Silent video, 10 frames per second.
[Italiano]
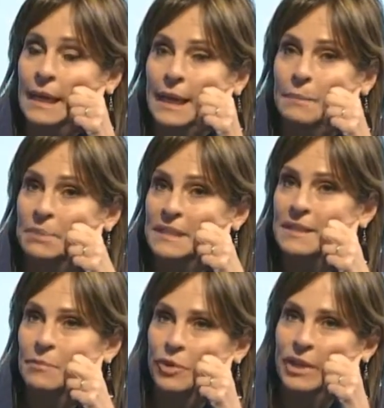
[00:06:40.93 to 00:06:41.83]
Eh,
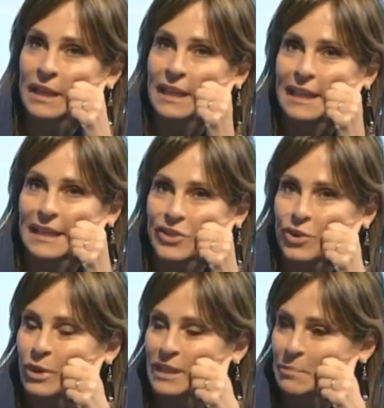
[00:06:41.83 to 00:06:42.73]
pensiamo che il
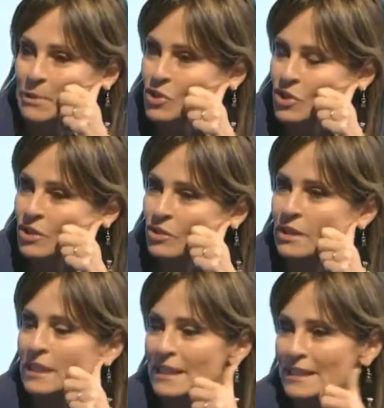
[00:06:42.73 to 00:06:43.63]
50%
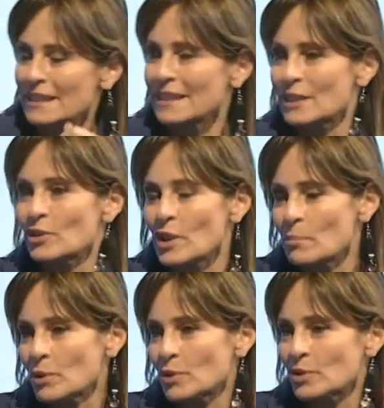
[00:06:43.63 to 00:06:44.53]
delle, delle, calorie
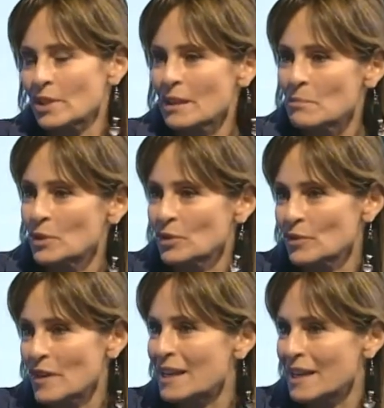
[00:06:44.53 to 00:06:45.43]
prodotte nel mondo
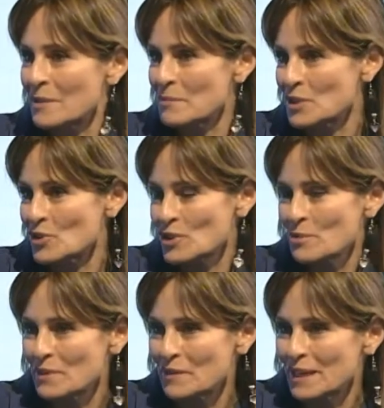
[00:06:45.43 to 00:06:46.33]
va ai
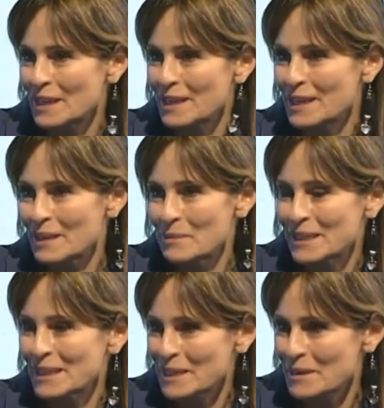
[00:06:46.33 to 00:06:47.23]
mangimi, va alla, alla
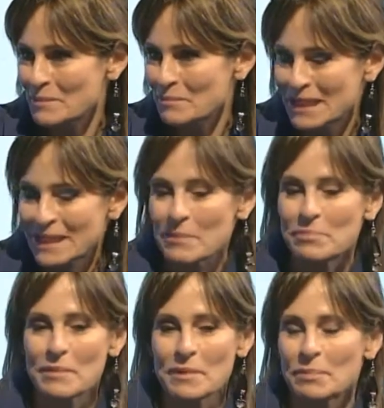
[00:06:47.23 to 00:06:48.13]
materia, materie
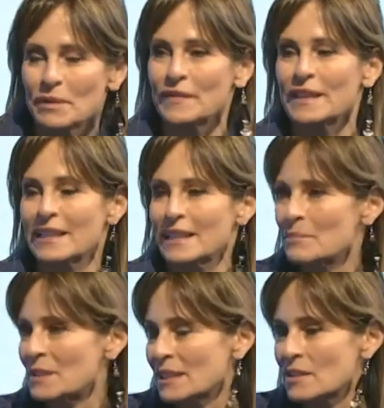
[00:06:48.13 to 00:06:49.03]
prime per fare
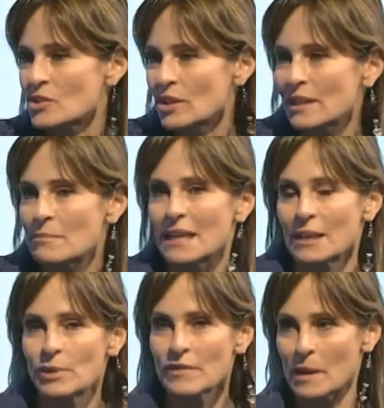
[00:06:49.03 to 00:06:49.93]
alimentazione animale,
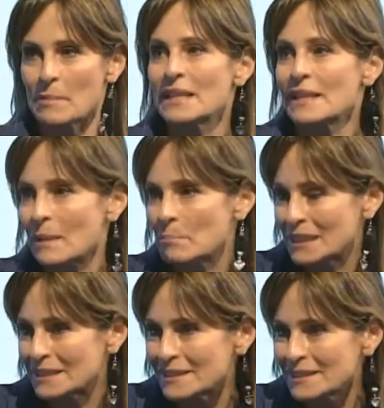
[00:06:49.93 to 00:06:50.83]
quindi veramente la
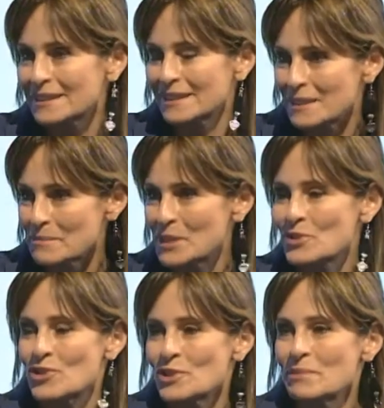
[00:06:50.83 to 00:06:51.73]
partita dei
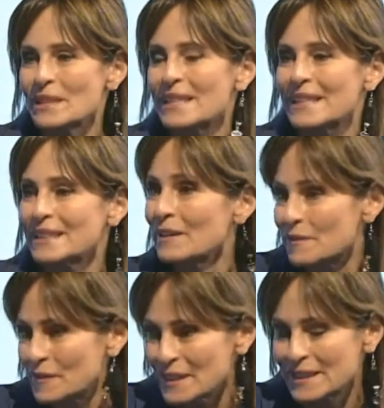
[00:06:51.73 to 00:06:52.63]
mangimi, del, del
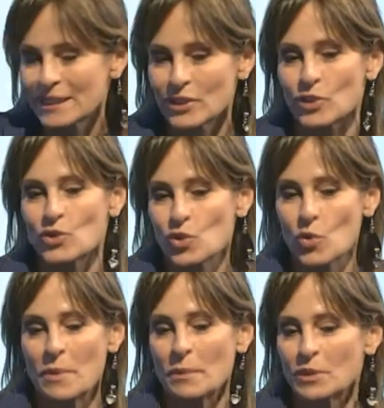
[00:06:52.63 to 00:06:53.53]
feed, no? noi ci
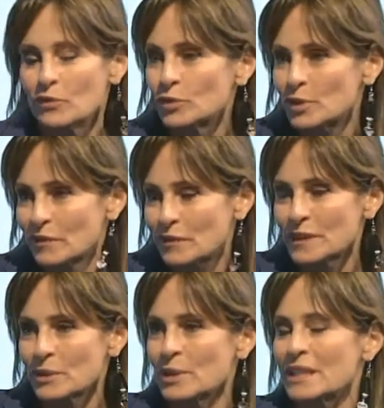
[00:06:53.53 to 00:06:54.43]
occupiamo di food and
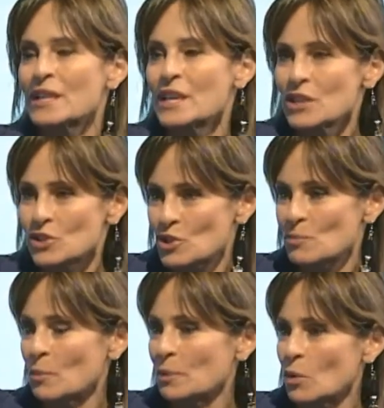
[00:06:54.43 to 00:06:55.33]
feed, quindi
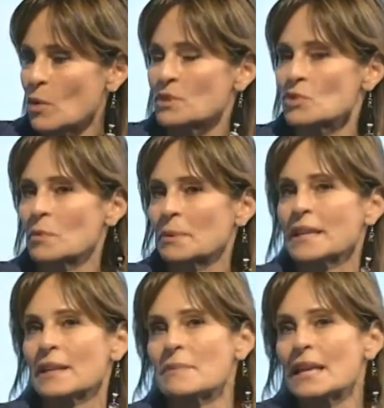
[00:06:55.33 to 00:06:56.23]
cibo per l'uomo e cibo per gli
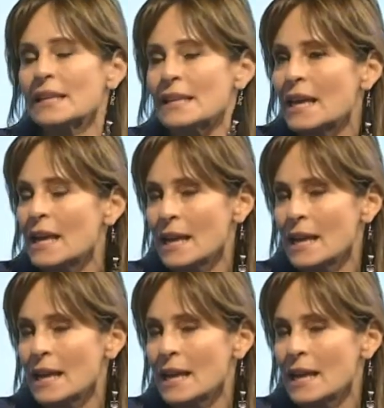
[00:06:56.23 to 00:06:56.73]
animali,